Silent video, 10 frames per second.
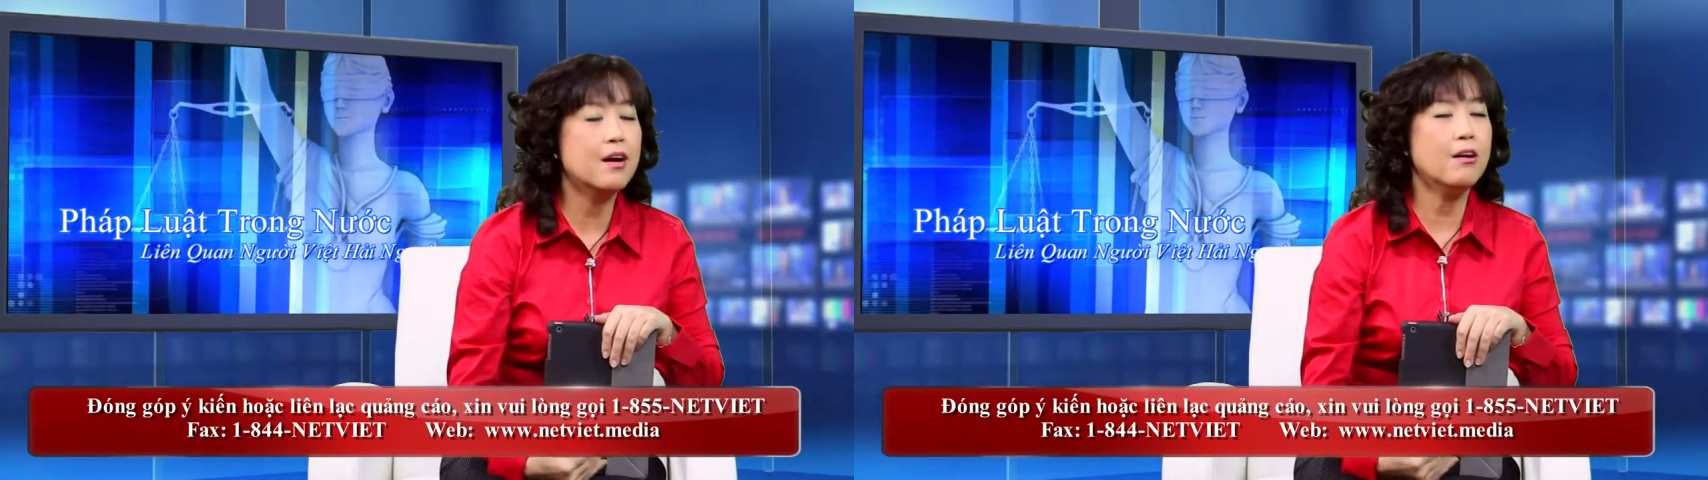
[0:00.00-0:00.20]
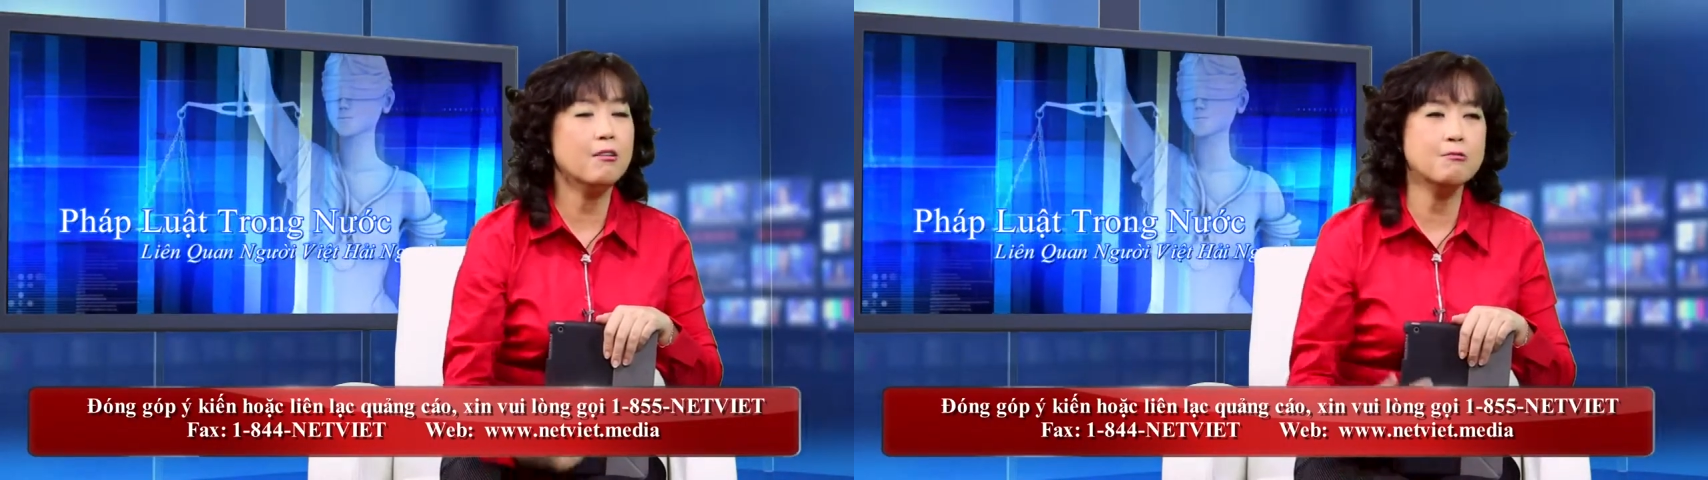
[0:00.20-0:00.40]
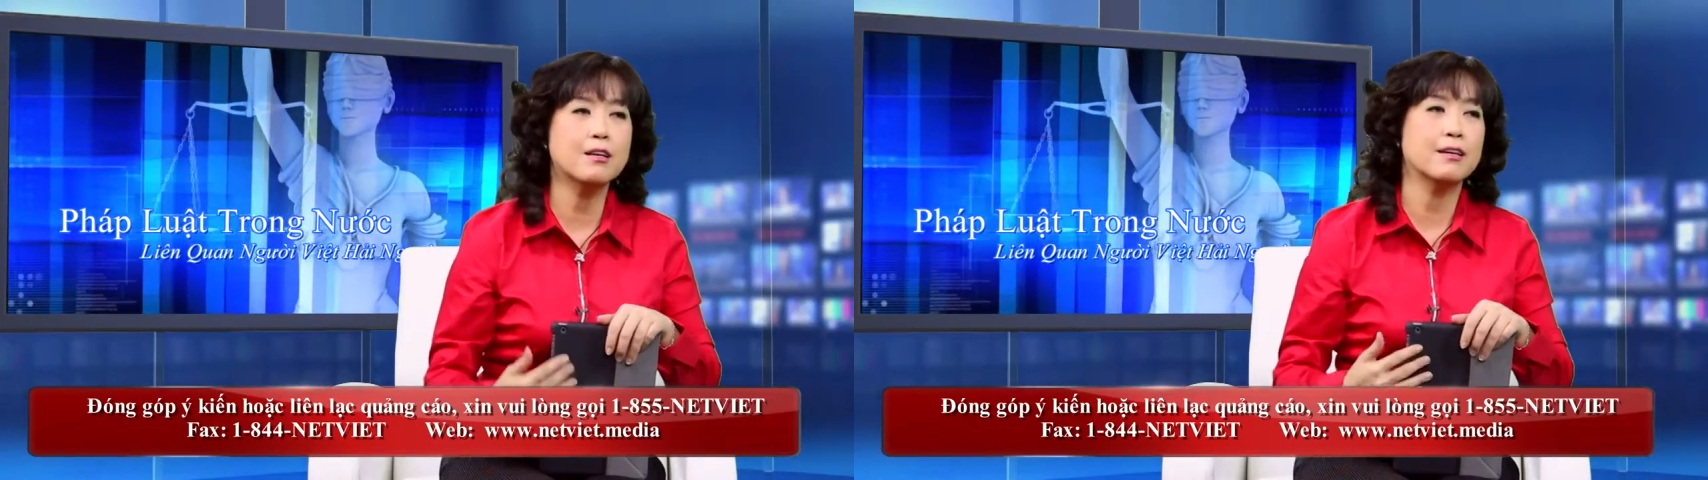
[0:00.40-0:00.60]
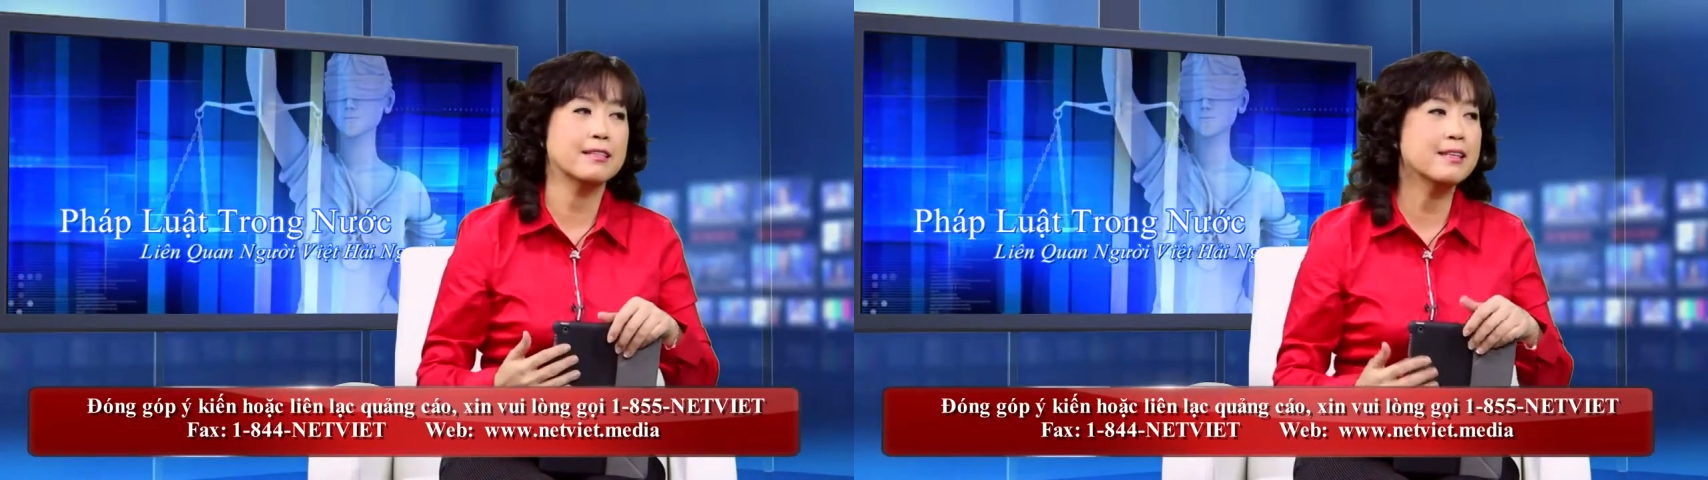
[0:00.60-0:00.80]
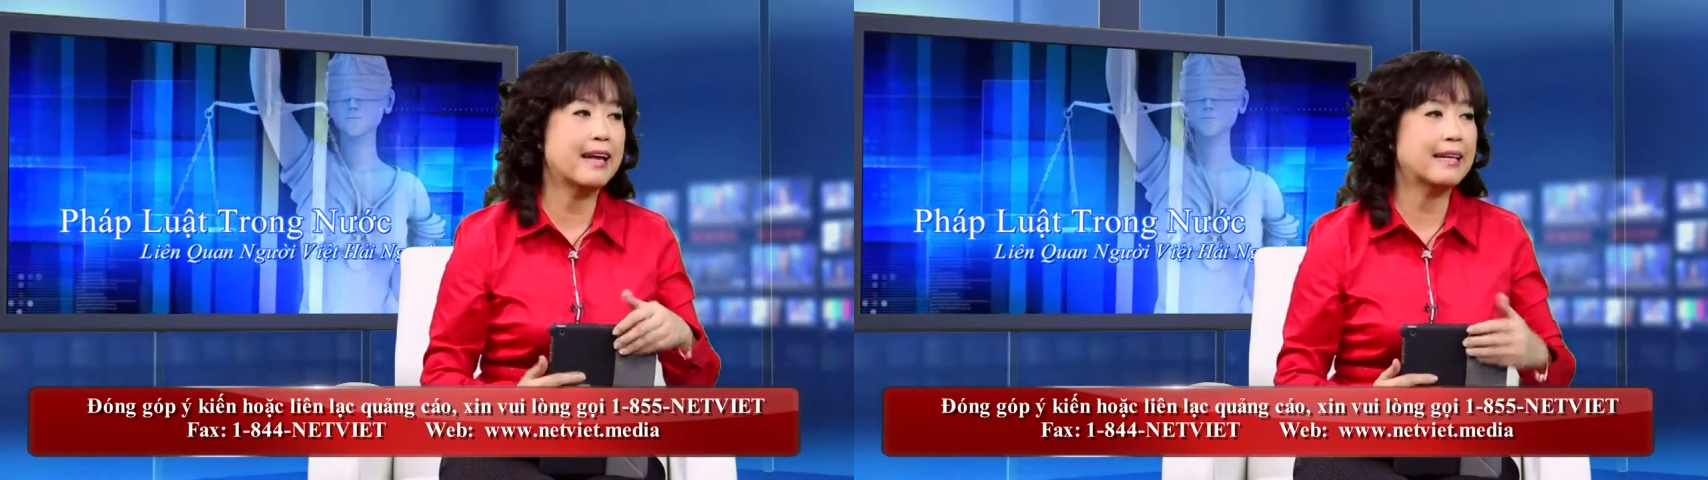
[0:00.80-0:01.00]
oh rồi
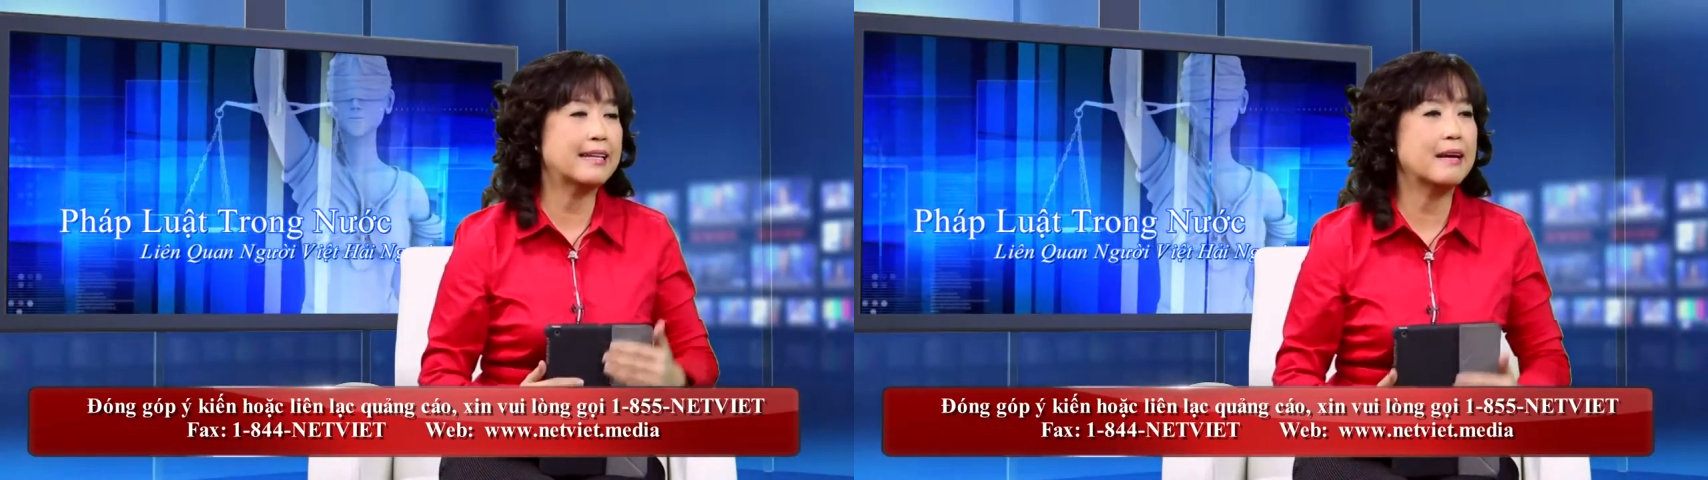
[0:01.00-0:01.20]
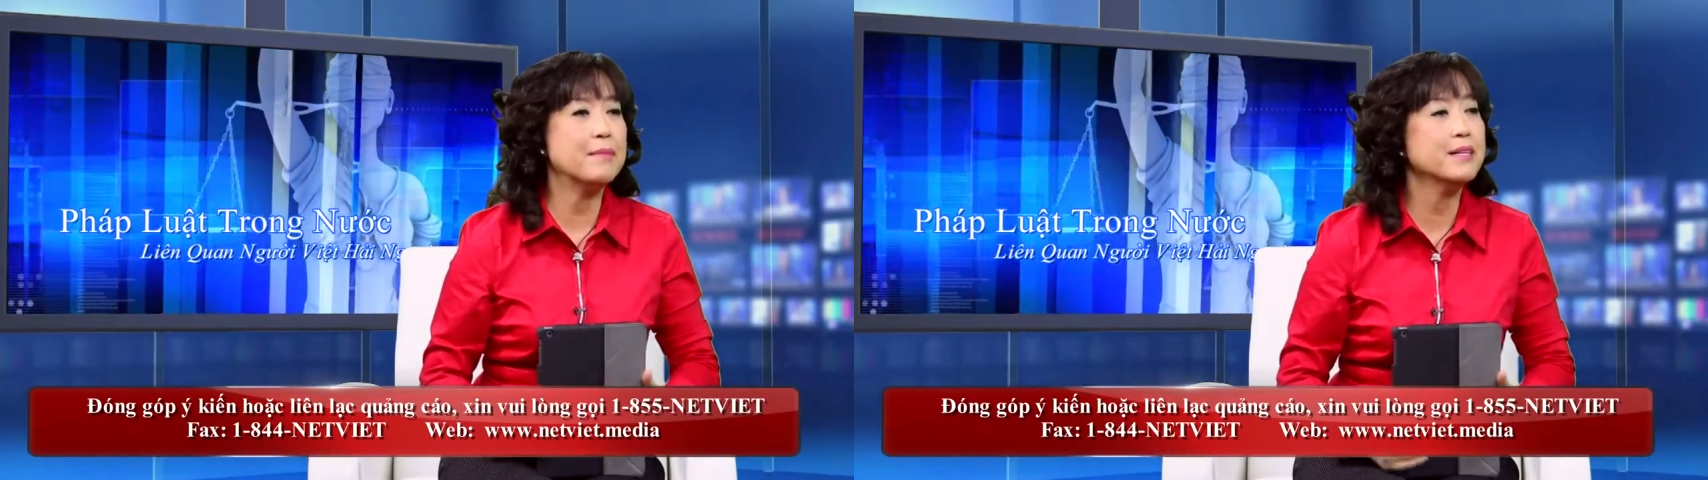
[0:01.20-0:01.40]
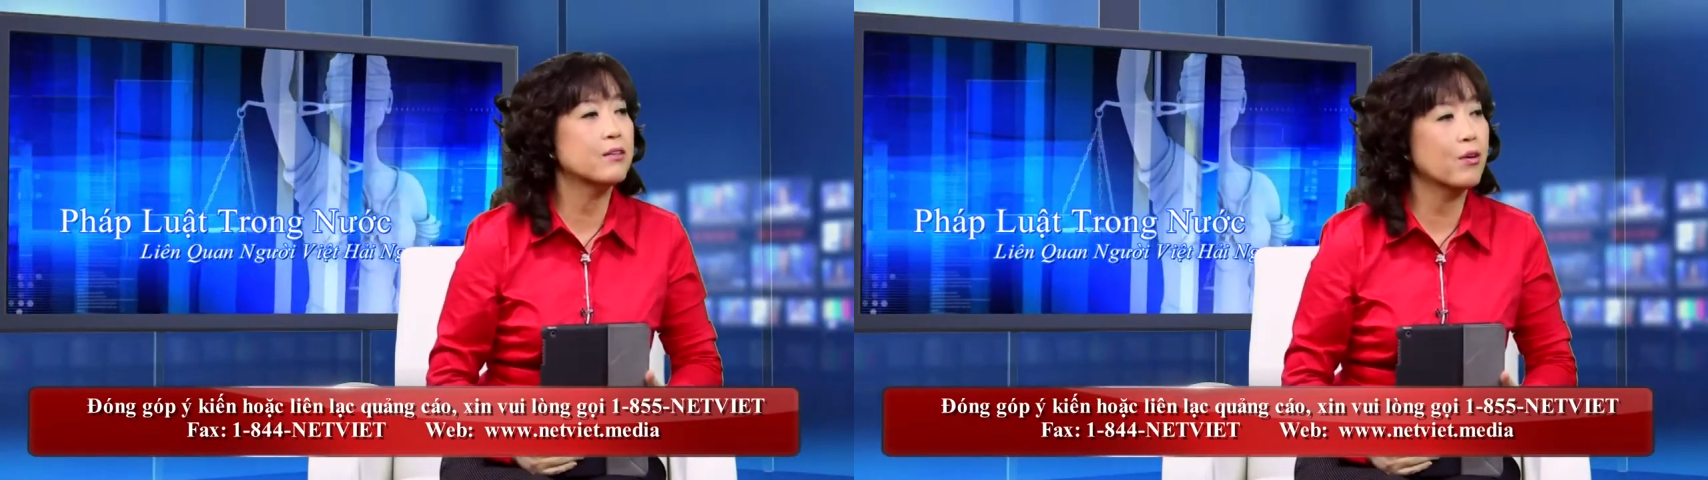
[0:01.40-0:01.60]
như vậy thành ra mấy người